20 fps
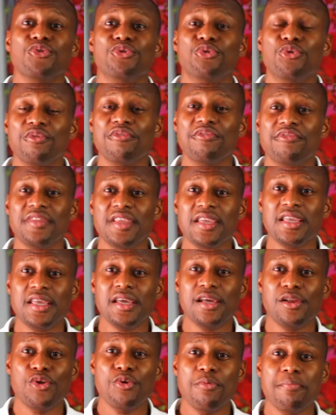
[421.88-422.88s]
devenez
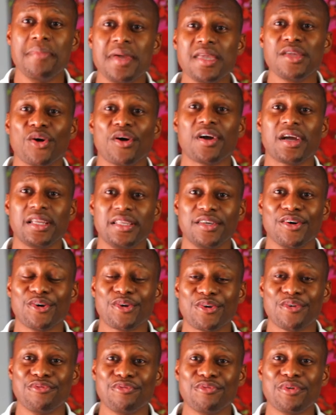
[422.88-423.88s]
le meilleur client
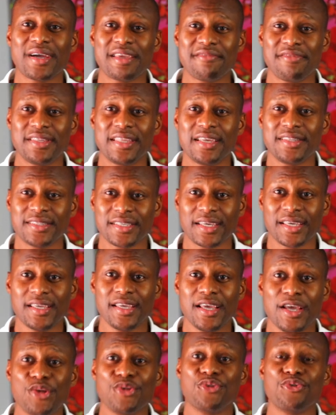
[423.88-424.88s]
que vous rêvez d'attirer,
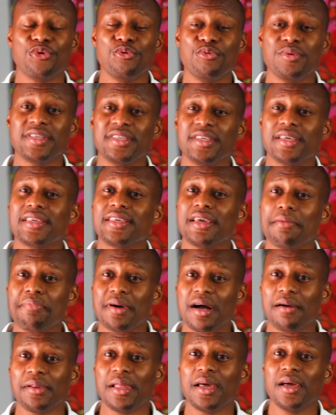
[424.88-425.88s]
celui qui est
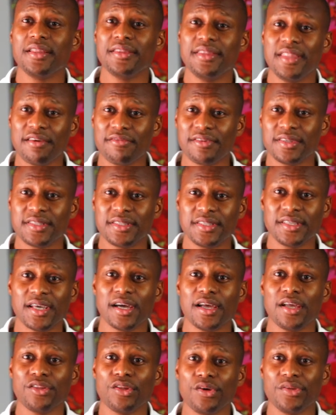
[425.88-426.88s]
capable d'investir
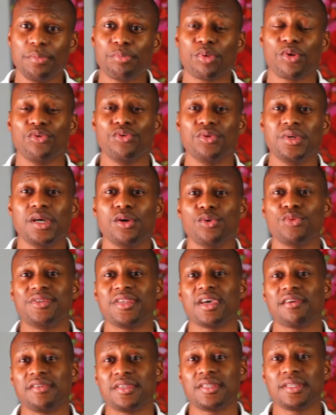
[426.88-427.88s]
dans des produits ou
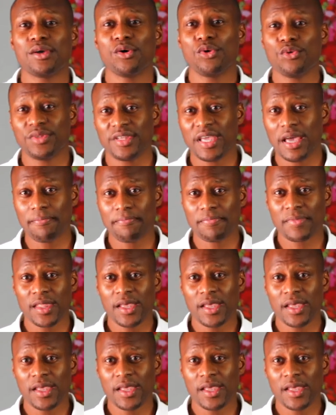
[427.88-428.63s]
services haut de gamme.